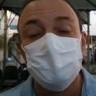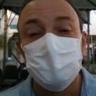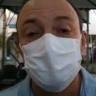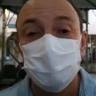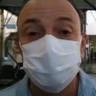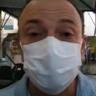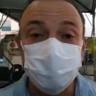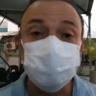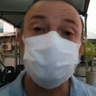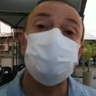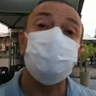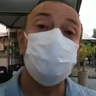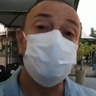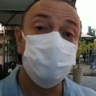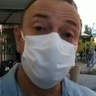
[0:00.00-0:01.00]
nós estamos
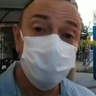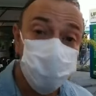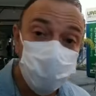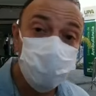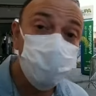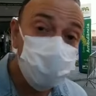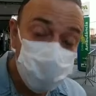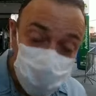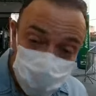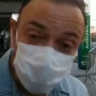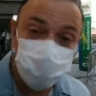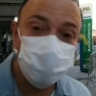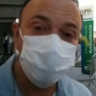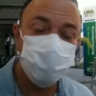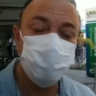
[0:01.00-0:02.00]
trabalhando muito,
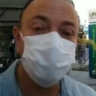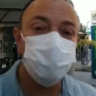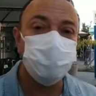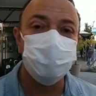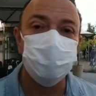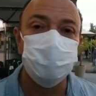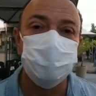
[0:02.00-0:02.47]
muito mesmo,